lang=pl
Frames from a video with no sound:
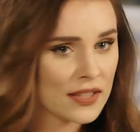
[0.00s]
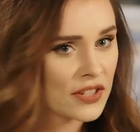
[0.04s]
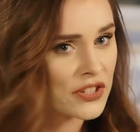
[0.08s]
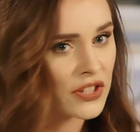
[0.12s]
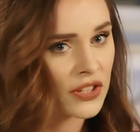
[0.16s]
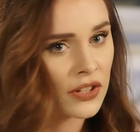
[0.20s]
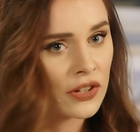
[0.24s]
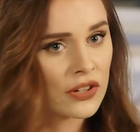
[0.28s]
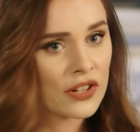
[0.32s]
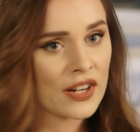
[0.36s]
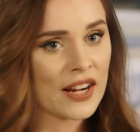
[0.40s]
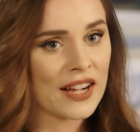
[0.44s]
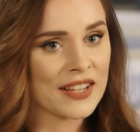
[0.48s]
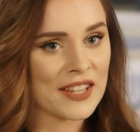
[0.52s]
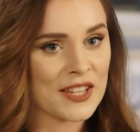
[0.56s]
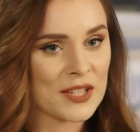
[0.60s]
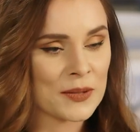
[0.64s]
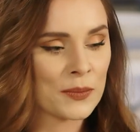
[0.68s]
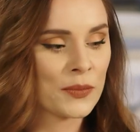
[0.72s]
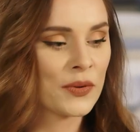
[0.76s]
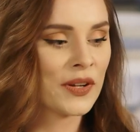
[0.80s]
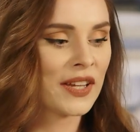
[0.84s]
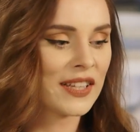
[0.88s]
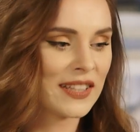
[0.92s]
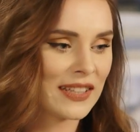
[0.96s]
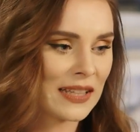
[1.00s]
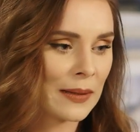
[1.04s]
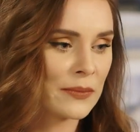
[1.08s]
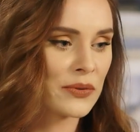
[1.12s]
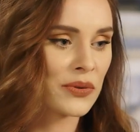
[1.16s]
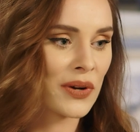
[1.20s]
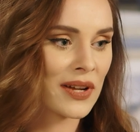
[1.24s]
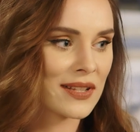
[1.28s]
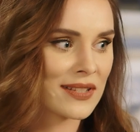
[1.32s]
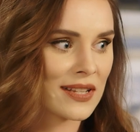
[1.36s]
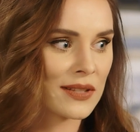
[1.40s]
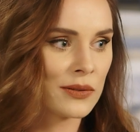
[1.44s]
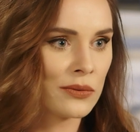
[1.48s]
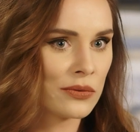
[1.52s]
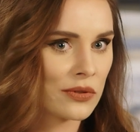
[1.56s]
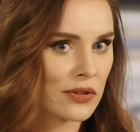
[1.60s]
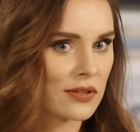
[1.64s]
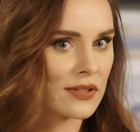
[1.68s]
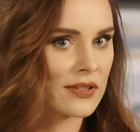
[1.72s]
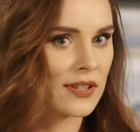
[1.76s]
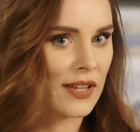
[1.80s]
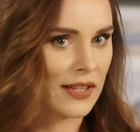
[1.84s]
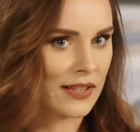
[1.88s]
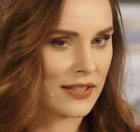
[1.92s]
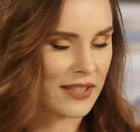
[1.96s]
z naszego organizmu i kiedy na przykład za
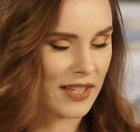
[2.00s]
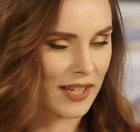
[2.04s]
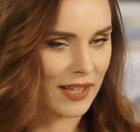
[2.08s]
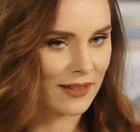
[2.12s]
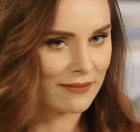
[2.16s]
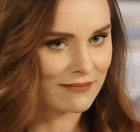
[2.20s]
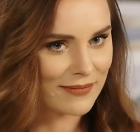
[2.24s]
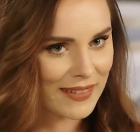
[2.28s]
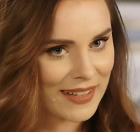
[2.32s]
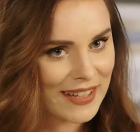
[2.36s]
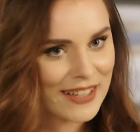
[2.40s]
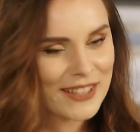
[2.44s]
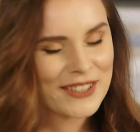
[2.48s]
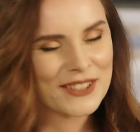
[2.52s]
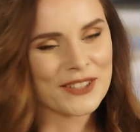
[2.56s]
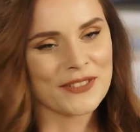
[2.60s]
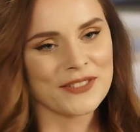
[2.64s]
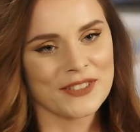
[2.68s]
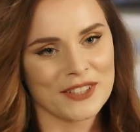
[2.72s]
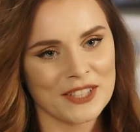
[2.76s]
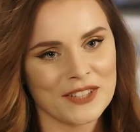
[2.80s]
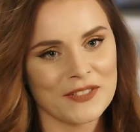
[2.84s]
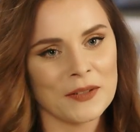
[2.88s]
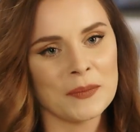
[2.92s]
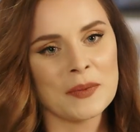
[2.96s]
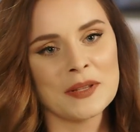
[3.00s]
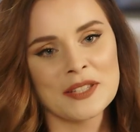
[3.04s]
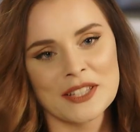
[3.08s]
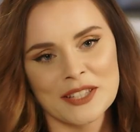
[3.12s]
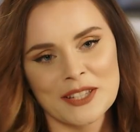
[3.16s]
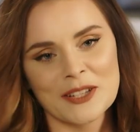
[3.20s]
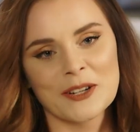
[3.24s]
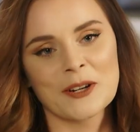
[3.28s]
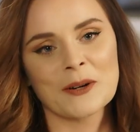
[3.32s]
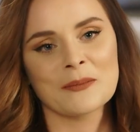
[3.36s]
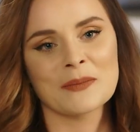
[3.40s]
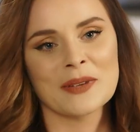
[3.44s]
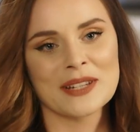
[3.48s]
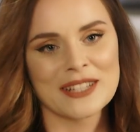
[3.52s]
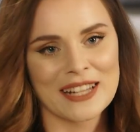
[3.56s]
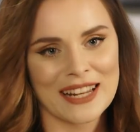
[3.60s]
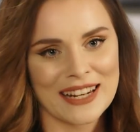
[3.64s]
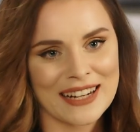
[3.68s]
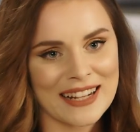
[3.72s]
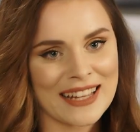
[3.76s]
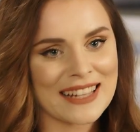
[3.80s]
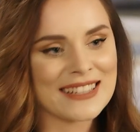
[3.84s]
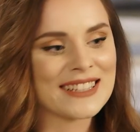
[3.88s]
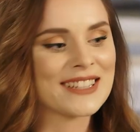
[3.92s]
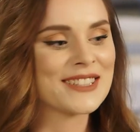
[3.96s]
dużo zjecie, to wtedy wypicie taką
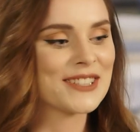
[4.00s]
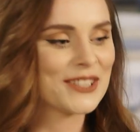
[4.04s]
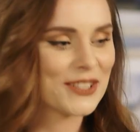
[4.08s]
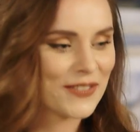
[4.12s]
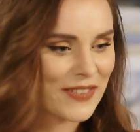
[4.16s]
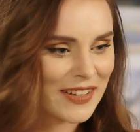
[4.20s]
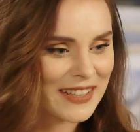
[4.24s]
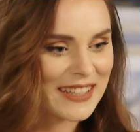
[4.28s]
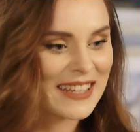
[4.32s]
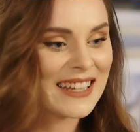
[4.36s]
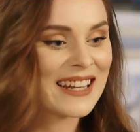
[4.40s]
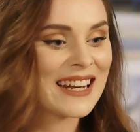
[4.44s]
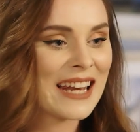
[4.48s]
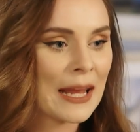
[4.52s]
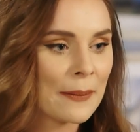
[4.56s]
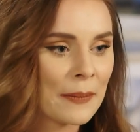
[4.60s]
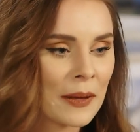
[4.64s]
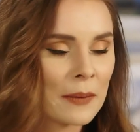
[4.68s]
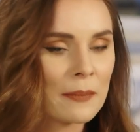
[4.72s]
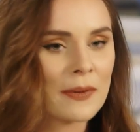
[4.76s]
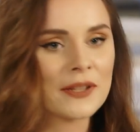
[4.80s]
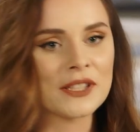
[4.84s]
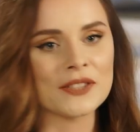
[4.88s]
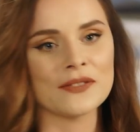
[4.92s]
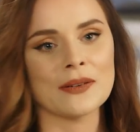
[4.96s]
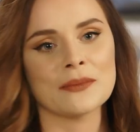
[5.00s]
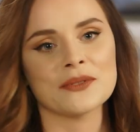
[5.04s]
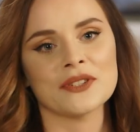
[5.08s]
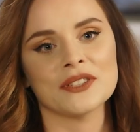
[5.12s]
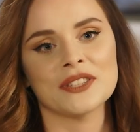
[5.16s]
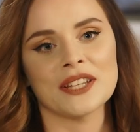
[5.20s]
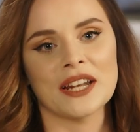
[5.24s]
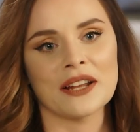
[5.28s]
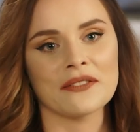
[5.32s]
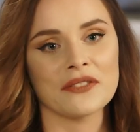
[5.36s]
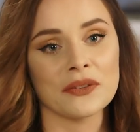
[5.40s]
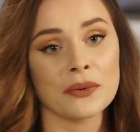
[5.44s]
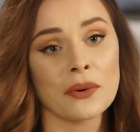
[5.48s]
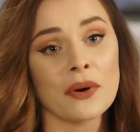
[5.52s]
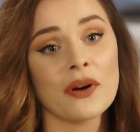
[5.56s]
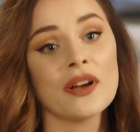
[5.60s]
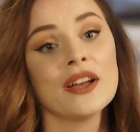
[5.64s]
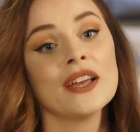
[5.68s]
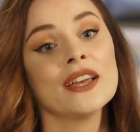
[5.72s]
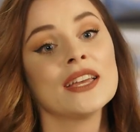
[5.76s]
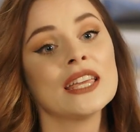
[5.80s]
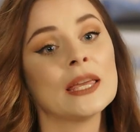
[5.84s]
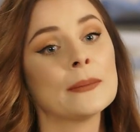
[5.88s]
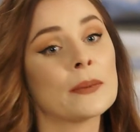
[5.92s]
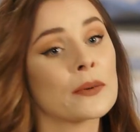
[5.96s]
mieszankę i zdecydowanie lepiej będzie Wam się trawiło
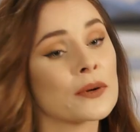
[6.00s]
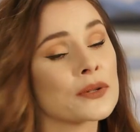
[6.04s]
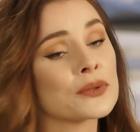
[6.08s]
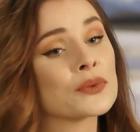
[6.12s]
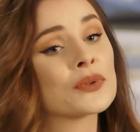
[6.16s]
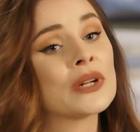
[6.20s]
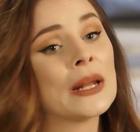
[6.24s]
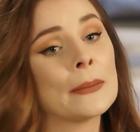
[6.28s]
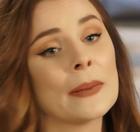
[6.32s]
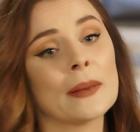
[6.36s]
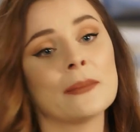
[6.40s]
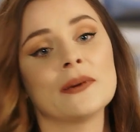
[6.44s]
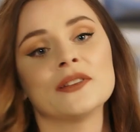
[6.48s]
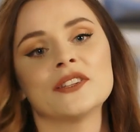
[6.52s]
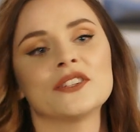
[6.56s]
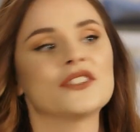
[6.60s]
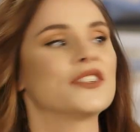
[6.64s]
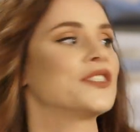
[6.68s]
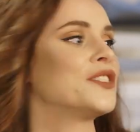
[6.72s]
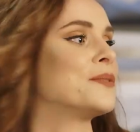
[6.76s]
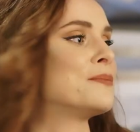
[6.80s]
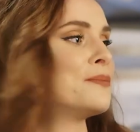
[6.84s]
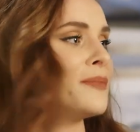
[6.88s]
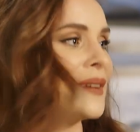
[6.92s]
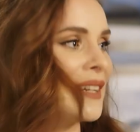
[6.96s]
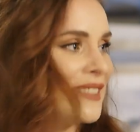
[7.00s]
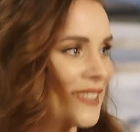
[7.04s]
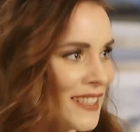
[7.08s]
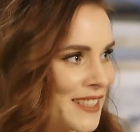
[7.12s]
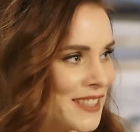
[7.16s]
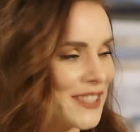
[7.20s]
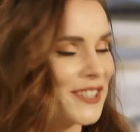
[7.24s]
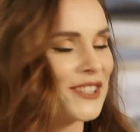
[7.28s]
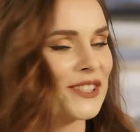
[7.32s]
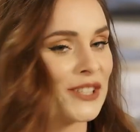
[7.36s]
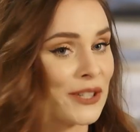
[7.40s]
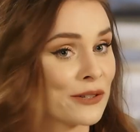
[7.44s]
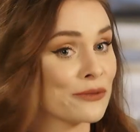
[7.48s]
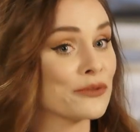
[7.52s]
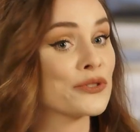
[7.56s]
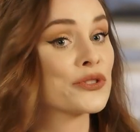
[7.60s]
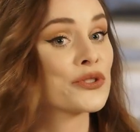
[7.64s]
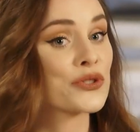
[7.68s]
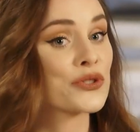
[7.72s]
i po prostu lepiej będziecie, będziecie się